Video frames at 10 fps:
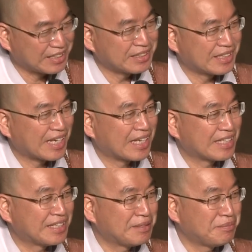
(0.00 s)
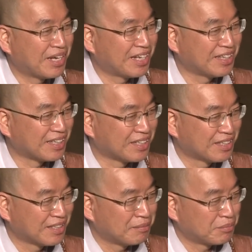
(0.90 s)
네, 그런 생각이 들면
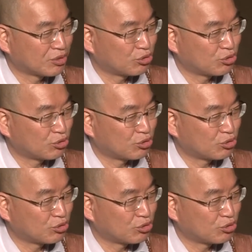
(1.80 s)
뭐